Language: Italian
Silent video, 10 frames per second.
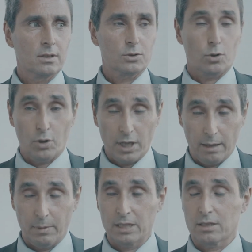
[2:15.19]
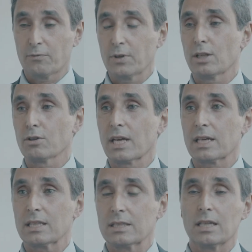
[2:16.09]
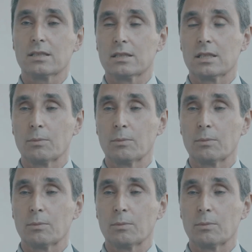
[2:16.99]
Sono chiaramente figlio di architetti,